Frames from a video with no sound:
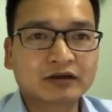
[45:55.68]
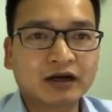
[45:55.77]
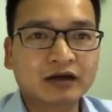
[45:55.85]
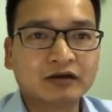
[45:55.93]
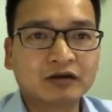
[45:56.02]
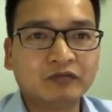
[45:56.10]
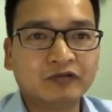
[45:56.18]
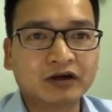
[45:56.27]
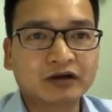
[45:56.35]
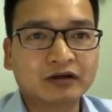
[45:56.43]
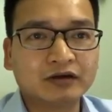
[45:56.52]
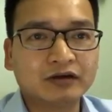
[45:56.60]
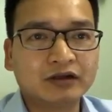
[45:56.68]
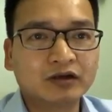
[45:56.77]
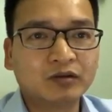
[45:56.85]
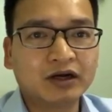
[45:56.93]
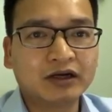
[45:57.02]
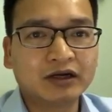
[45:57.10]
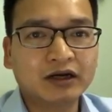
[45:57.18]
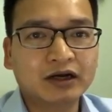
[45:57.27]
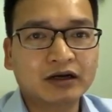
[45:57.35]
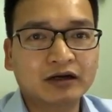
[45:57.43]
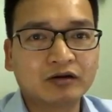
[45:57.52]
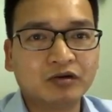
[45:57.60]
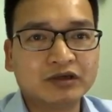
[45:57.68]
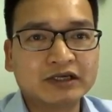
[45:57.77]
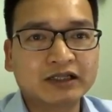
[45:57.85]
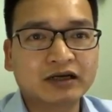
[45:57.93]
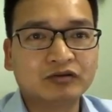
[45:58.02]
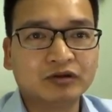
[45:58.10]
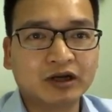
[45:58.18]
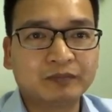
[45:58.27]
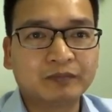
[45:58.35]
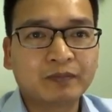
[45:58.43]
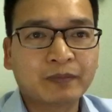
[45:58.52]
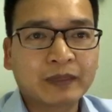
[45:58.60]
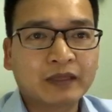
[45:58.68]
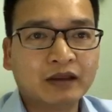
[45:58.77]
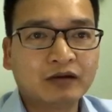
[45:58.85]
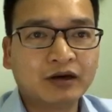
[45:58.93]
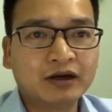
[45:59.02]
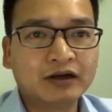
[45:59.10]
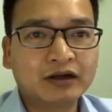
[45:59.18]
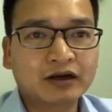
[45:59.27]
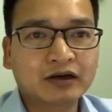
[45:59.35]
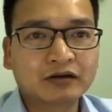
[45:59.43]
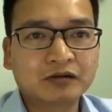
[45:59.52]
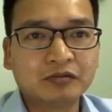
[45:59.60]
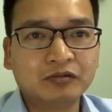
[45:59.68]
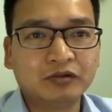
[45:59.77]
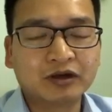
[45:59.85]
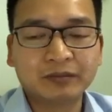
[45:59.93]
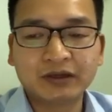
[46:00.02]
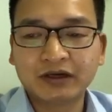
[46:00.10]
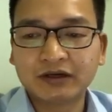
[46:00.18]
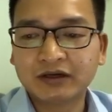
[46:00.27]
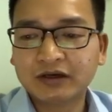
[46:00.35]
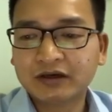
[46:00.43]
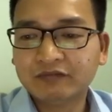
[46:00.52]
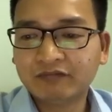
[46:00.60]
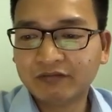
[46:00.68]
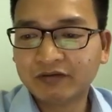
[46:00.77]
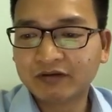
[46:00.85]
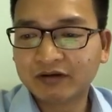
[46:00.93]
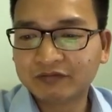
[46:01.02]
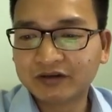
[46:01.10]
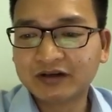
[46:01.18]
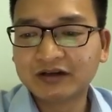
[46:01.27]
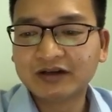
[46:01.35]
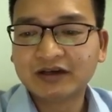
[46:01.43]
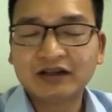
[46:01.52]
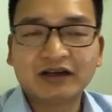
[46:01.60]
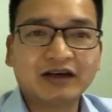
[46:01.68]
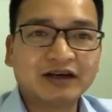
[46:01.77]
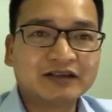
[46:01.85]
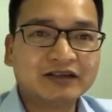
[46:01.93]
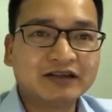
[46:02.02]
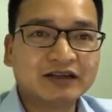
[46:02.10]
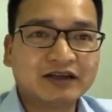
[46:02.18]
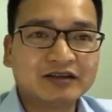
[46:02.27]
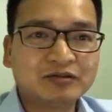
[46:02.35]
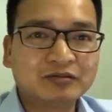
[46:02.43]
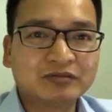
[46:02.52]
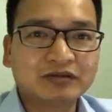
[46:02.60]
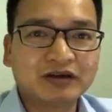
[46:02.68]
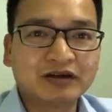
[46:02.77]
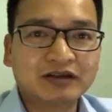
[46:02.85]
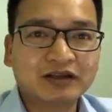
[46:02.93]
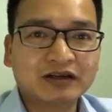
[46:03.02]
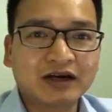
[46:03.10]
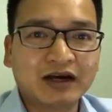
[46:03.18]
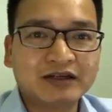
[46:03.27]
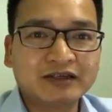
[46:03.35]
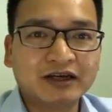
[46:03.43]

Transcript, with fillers: các công việc liên quan đến các cái nguồn gia tăng thu nhập liên quan đến các công cụ kiếm tiền vân vân và vân, vân. Ờ, xin ờ, chúc ờ, tất cả anh